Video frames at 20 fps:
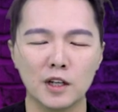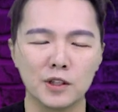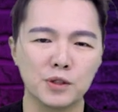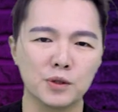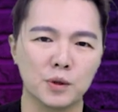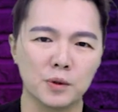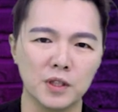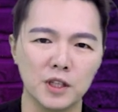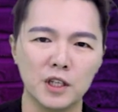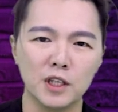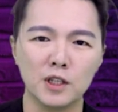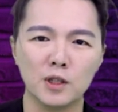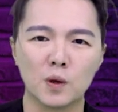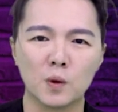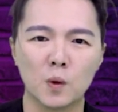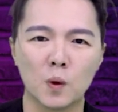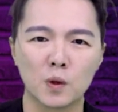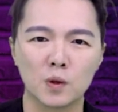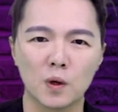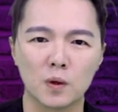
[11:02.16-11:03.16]
乐又有意义的
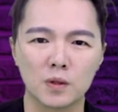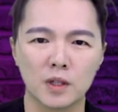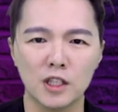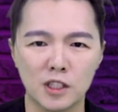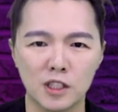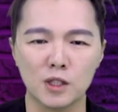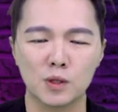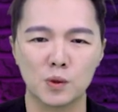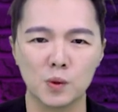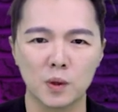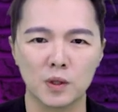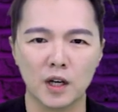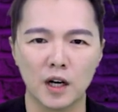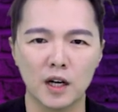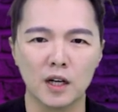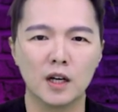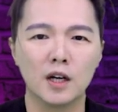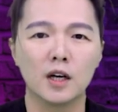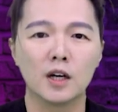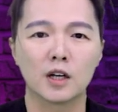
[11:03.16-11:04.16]
活动一起做
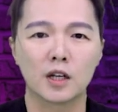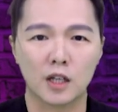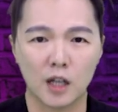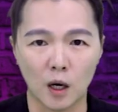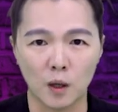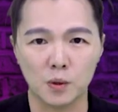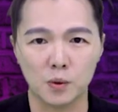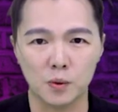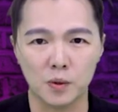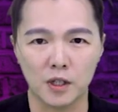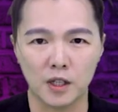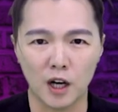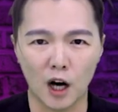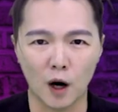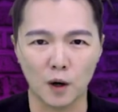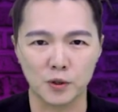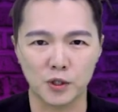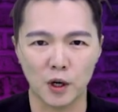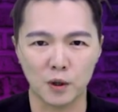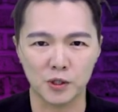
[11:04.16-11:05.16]
呢？告诉你一个
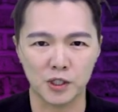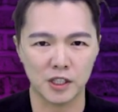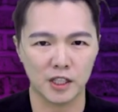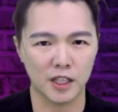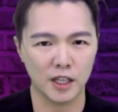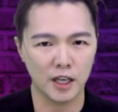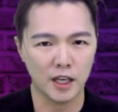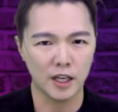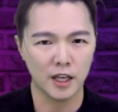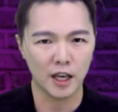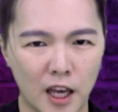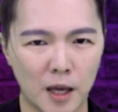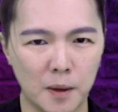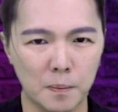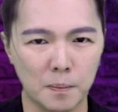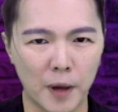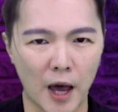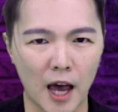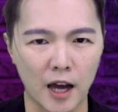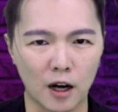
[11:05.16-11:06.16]
好消
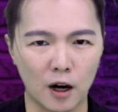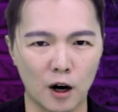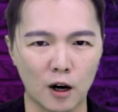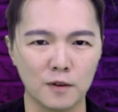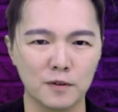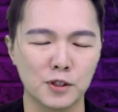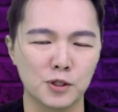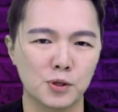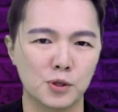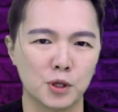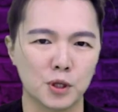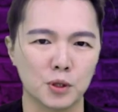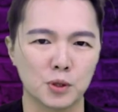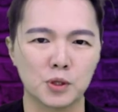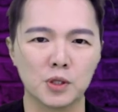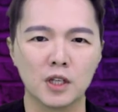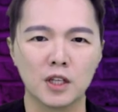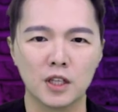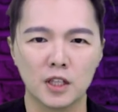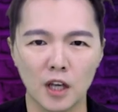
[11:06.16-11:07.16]
息，Impact Harvest
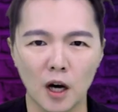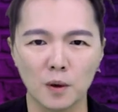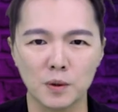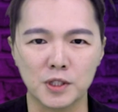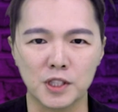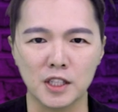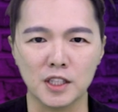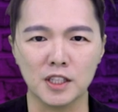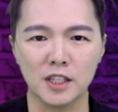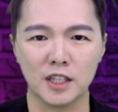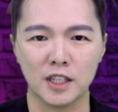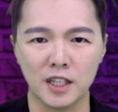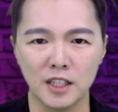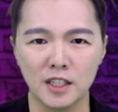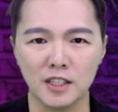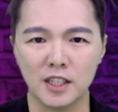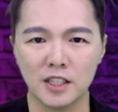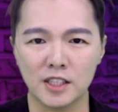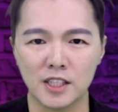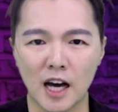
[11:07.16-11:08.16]
Church 邀请你
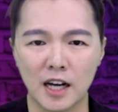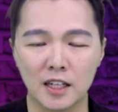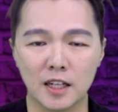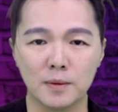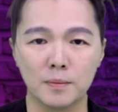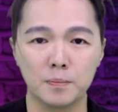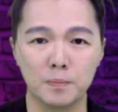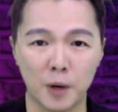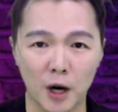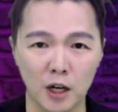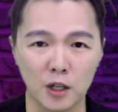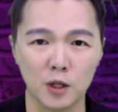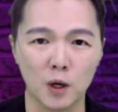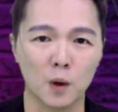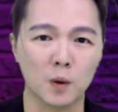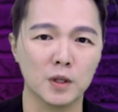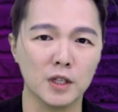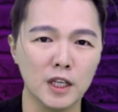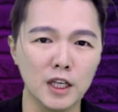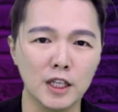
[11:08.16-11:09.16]
跟你的家人、朋
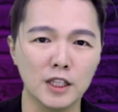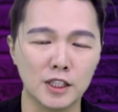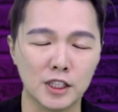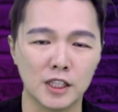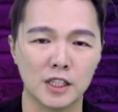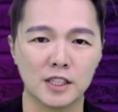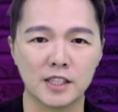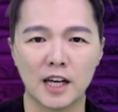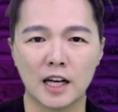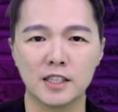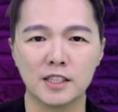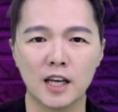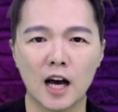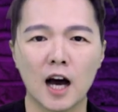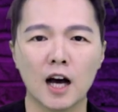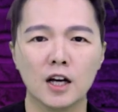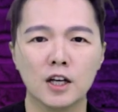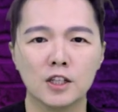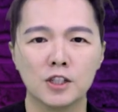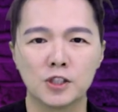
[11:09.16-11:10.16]
友一起参
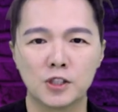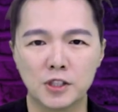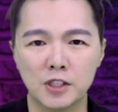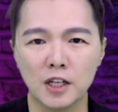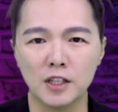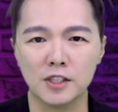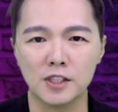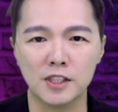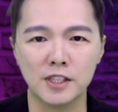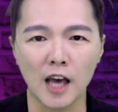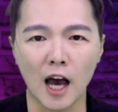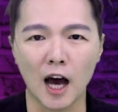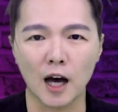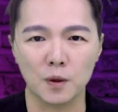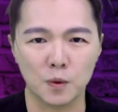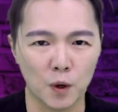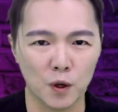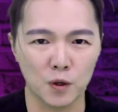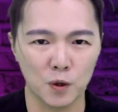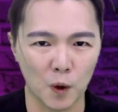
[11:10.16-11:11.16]
加盛夏
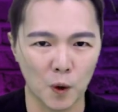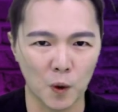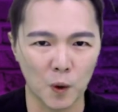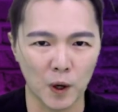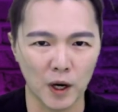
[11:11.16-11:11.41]
园游